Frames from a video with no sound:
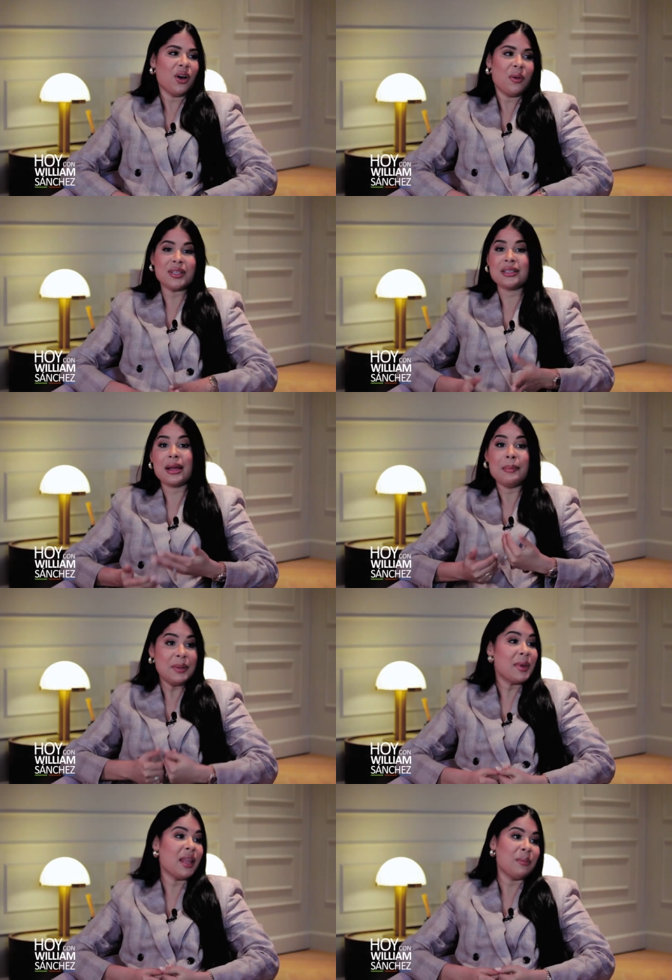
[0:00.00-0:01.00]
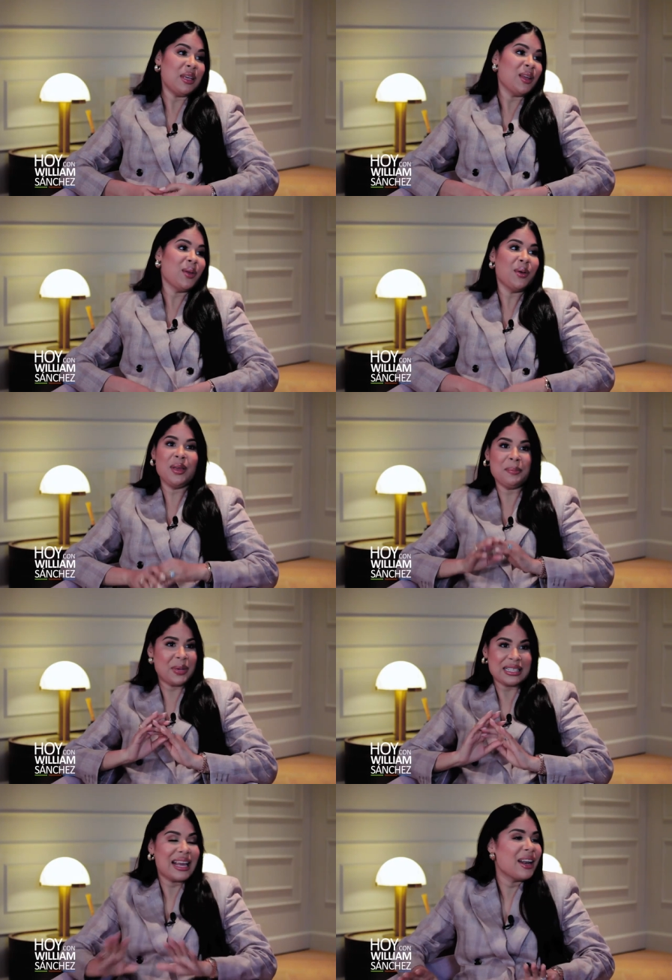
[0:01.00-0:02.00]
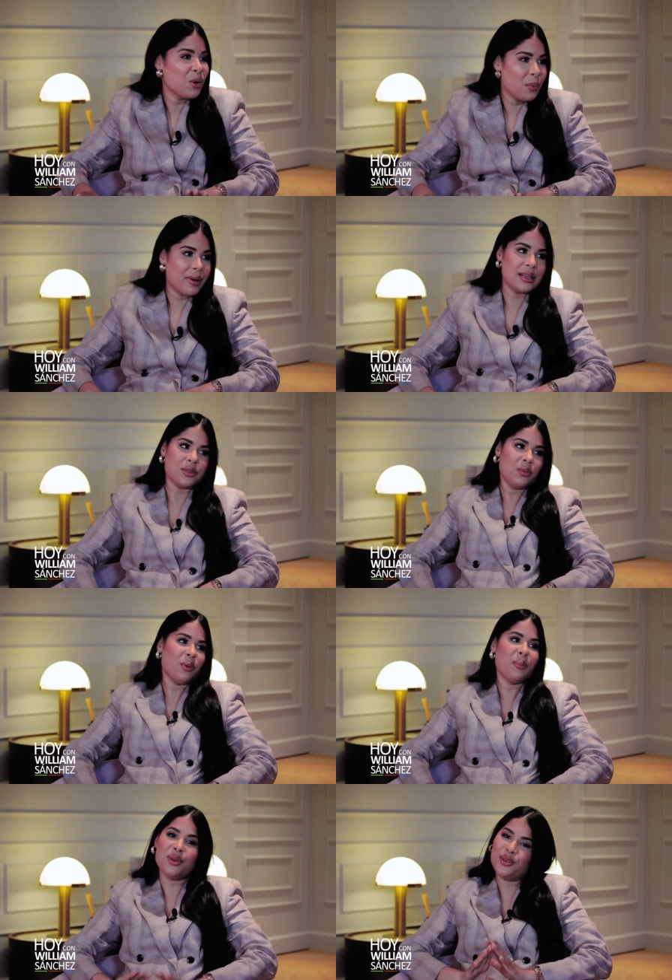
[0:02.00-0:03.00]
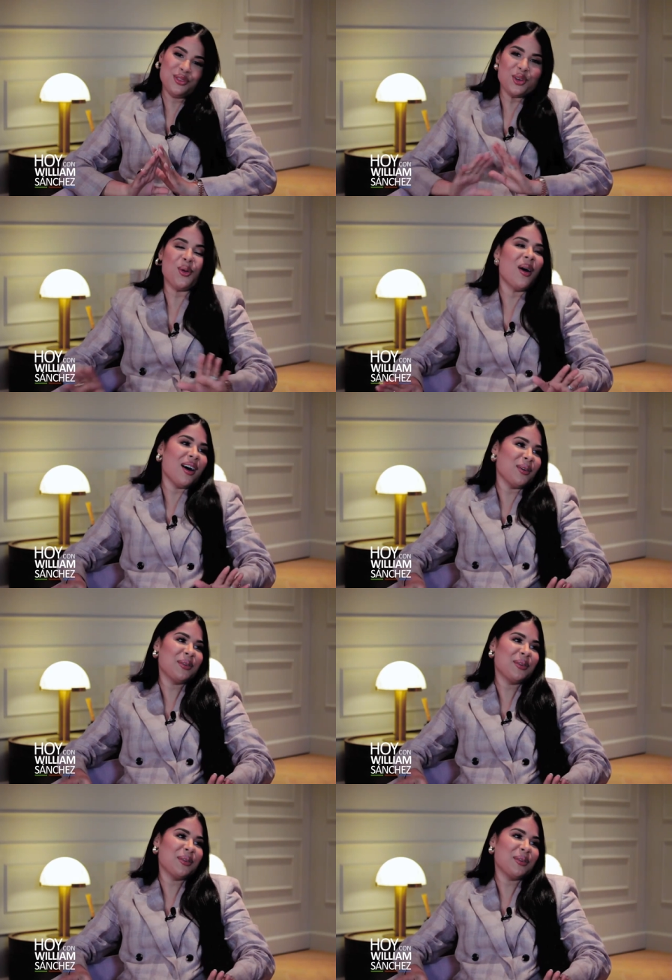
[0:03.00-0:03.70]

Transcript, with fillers: a veces a mí me da miedo empezar en un país nuevo, pero yo lo hago,